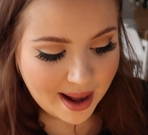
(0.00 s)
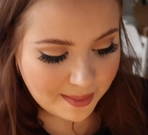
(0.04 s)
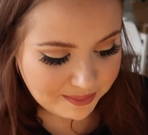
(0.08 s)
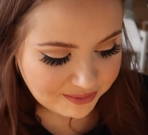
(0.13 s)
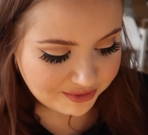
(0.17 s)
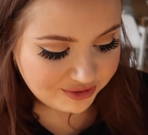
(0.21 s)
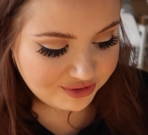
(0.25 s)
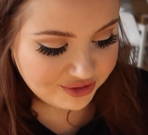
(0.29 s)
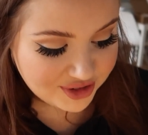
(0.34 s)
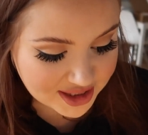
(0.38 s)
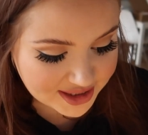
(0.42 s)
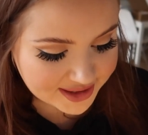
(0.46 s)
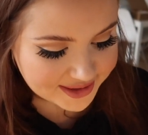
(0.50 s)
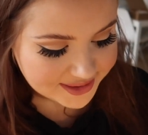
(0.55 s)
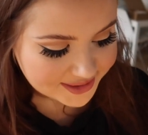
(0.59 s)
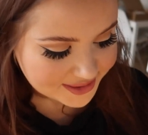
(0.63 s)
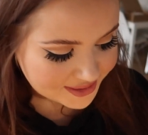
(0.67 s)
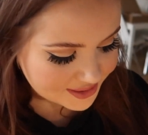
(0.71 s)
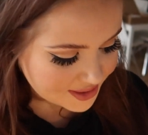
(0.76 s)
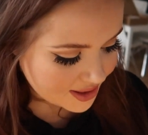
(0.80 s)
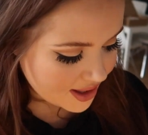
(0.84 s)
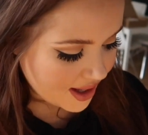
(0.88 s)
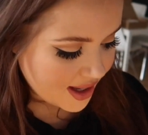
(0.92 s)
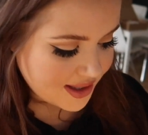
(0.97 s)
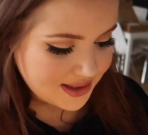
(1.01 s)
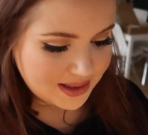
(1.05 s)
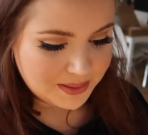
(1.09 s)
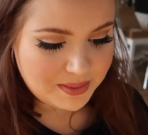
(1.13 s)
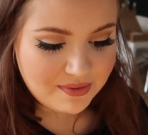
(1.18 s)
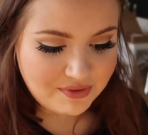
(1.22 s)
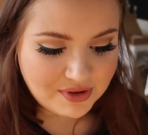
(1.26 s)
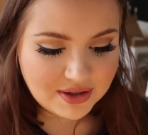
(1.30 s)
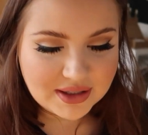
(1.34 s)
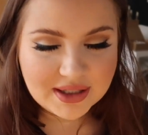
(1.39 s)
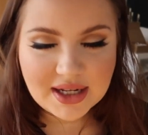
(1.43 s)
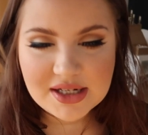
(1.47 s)
abwiege. Ich
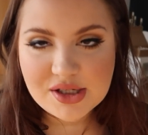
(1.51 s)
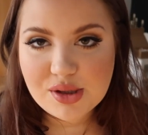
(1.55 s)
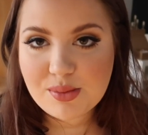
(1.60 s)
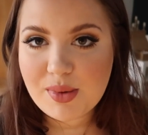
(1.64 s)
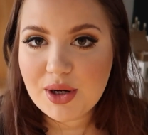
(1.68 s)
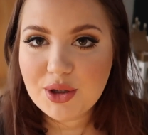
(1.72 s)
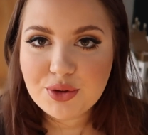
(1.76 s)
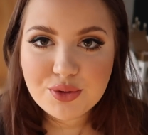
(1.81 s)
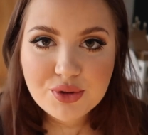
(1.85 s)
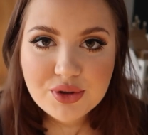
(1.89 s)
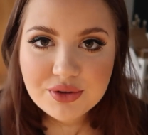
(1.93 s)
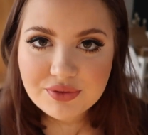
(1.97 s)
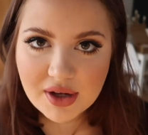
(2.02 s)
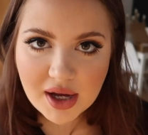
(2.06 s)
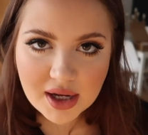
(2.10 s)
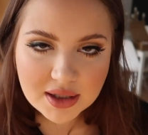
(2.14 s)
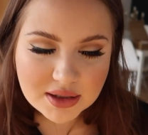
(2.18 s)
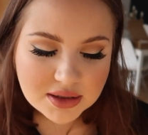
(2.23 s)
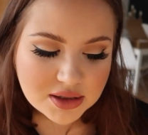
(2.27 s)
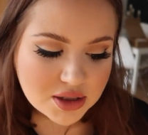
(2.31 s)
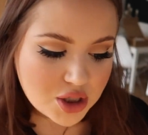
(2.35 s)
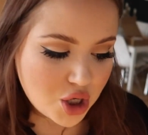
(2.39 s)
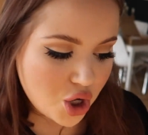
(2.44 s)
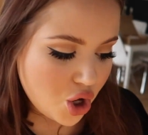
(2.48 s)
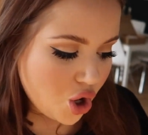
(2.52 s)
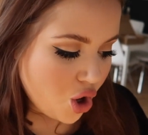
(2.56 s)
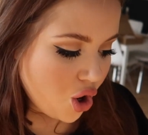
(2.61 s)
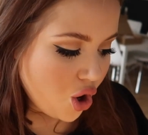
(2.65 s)
habe einfach eine ganz normale Küchenwaage.